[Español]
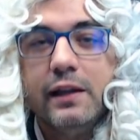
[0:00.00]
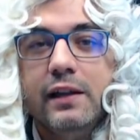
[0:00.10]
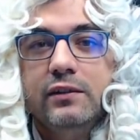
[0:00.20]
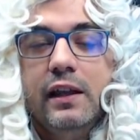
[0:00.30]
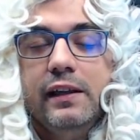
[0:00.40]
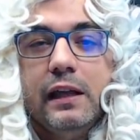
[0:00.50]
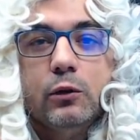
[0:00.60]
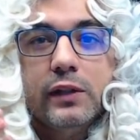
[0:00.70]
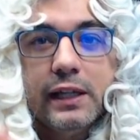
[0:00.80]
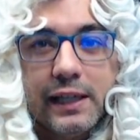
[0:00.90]
Está
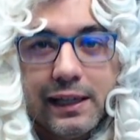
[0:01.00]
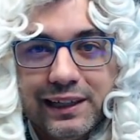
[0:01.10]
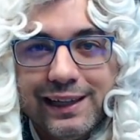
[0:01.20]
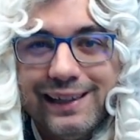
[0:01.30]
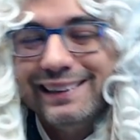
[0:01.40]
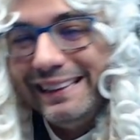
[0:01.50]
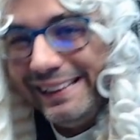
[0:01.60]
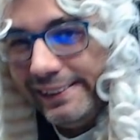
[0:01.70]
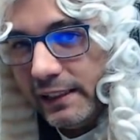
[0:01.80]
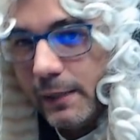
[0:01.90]
lleno de caca
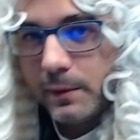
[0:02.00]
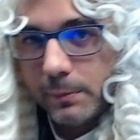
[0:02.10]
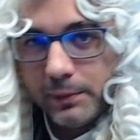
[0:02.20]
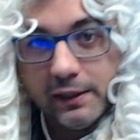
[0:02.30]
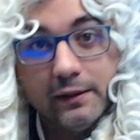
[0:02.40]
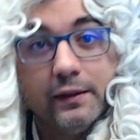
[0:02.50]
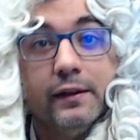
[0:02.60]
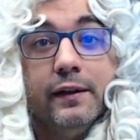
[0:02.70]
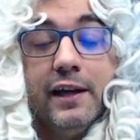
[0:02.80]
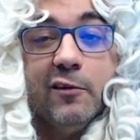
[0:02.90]
y de pipí.
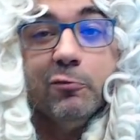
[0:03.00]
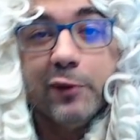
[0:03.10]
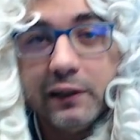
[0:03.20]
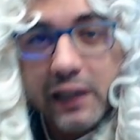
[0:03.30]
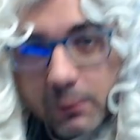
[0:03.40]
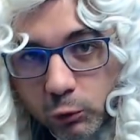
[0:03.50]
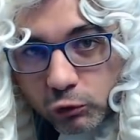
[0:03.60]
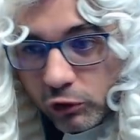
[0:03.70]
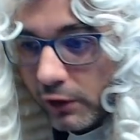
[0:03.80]
En fin, Leiburus.